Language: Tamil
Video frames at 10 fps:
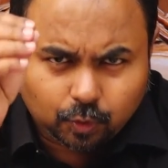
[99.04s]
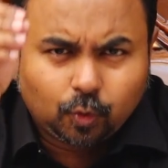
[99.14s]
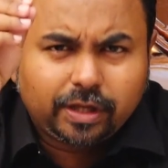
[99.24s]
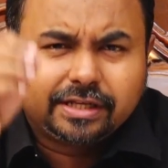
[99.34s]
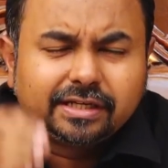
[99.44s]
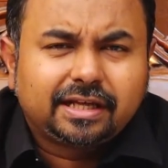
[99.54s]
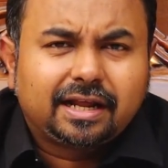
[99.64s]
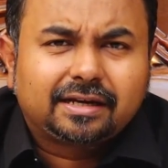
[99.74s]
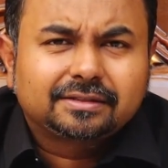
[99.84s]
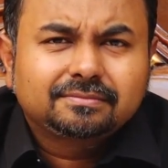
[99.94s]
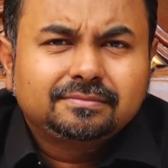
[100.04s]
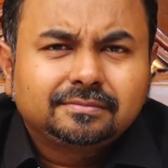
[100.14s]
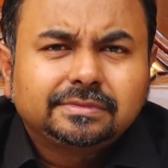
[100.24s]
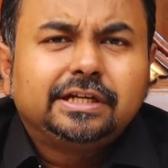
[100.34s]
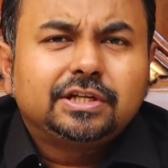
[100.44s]
கூட இருக்கிறார்
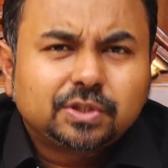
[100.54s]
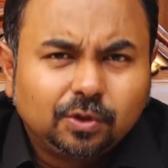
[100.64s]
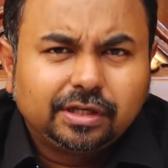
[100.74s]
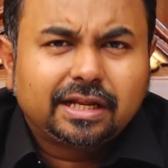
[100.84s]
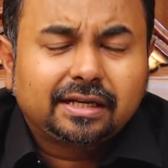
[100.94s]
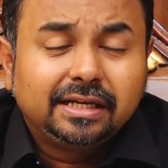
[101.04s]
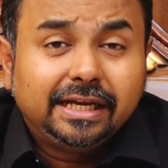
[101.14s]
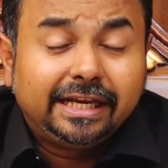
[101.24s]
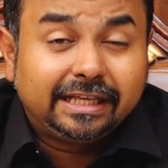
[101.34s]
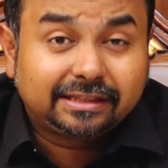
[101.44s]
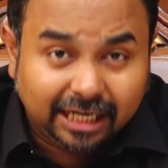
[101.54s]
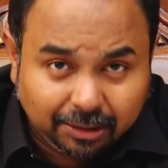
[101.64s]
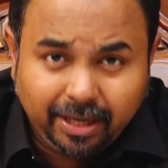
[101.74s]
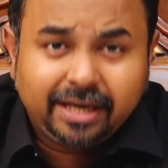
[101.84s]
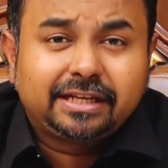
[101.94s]
என்று சொல்லுகிறார் இன்னைக்கு
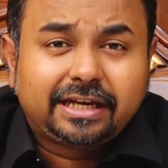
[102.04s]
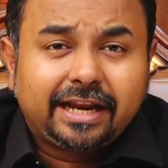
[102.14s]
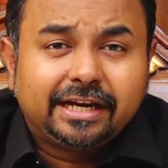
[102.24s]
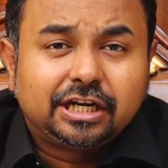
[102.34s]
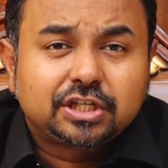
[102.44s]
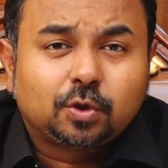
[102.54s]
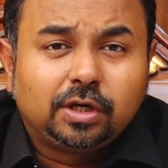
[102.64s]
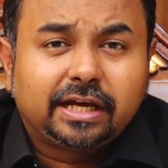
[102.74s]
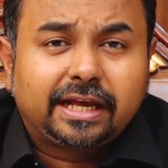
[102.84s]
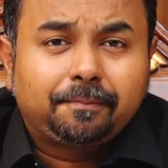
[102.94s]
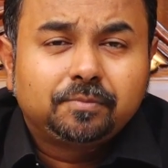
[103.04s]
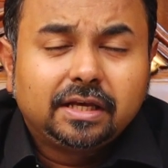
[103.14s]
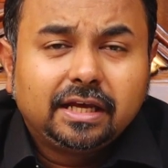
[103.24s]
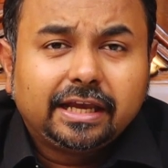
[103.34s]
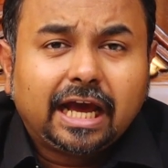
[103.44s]
தனிமையாக இருக்கிறேன் என்று சொல்லுகிற
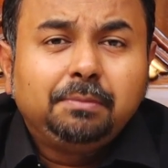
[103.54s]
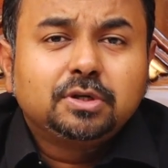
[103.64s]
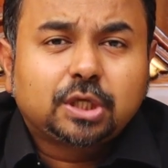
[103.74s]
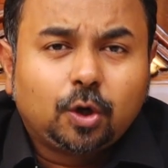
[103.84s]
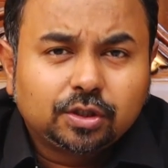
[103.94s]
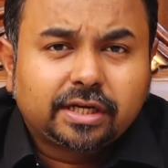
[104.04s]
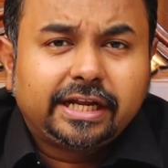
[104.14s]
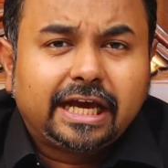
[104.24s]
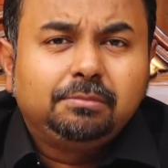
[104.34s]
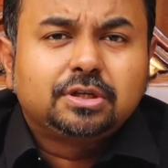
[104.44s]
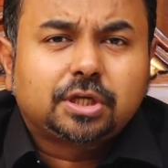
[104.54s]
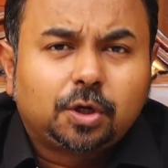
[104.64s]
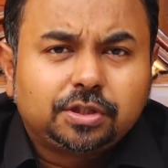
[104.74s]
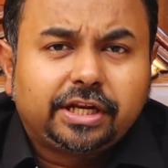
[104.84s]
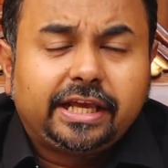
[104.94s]
அன்பு சகோதரனை அன்பு
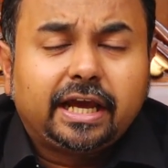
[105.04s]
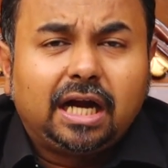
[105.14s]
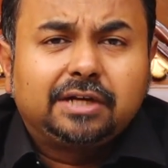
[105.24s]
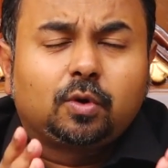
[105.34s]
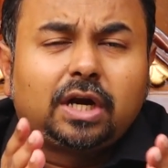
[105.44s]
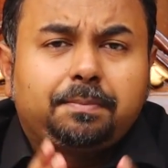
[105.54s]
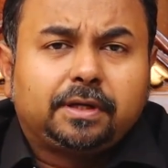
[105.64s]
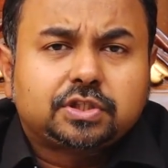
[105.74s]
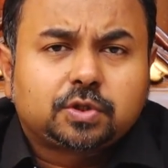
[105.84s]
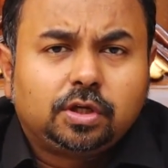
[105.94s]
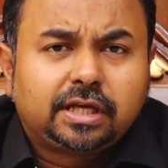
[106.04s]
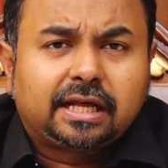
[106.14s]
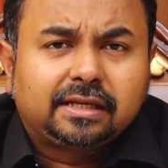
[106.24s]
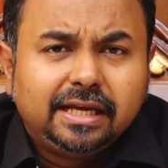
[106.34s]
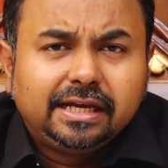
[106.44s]
சகோதரியை ஆண்டவர் உங்களை பார்த்து
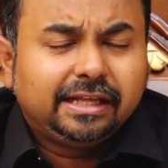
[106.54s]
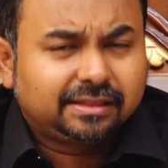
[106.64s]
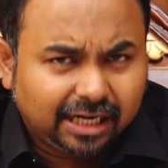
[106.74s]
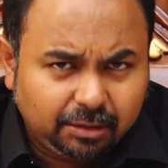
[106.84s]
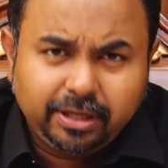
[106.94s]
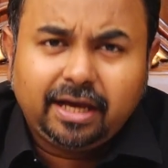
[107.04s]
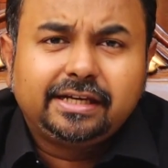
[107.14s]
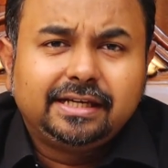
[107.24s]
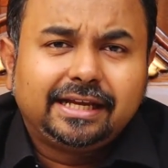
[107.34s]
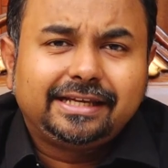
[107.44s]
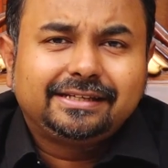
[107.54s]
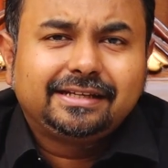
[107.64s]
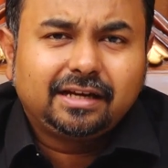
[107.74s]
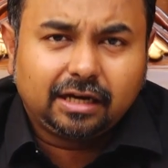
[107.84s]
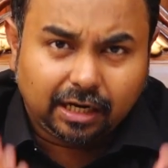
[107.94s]
சொல்லுகிறார் நீ தனிமையாக இல்லை
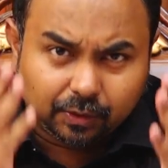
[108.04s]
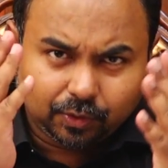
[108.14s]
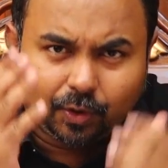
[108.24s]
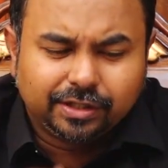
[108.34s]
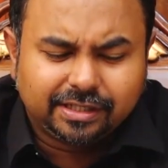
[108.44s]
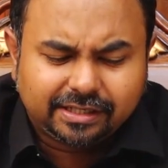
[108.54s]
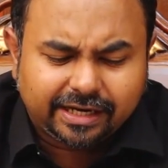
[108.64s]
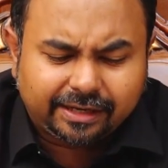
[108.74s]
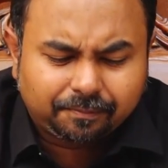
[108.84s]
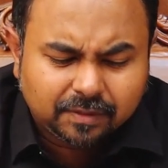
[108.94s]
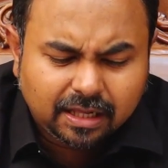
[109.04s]
நான் உன்னோடு இருக்கிறேன்